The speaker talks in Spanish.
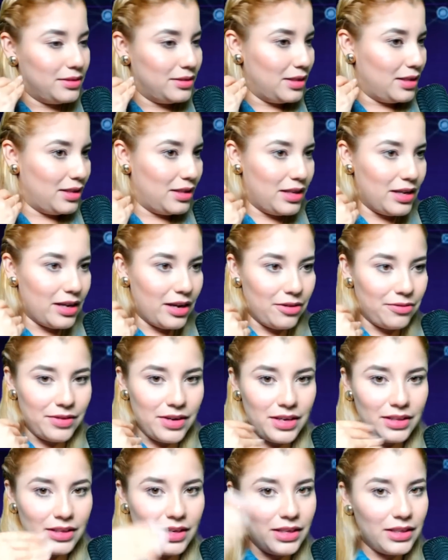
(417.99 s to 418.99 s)

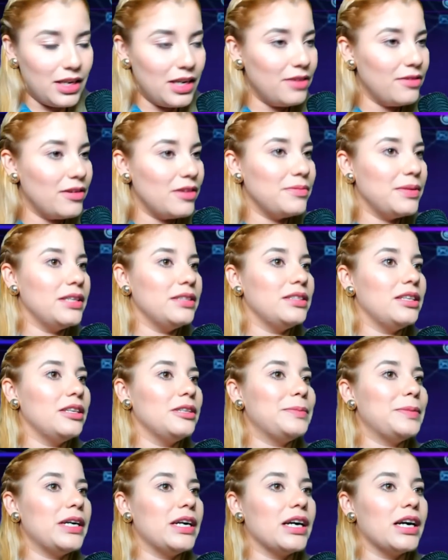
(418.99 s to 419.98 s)

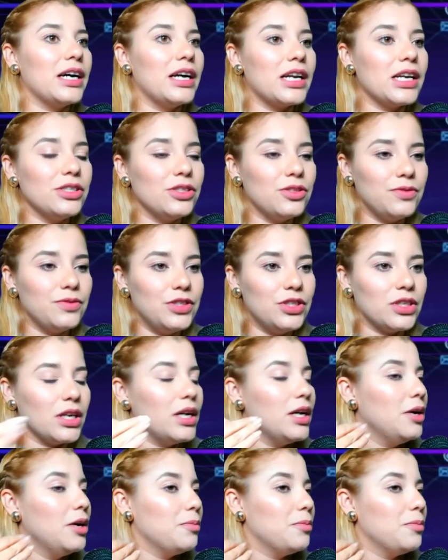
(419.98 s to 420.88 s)
definitivamente para Carlos Brook,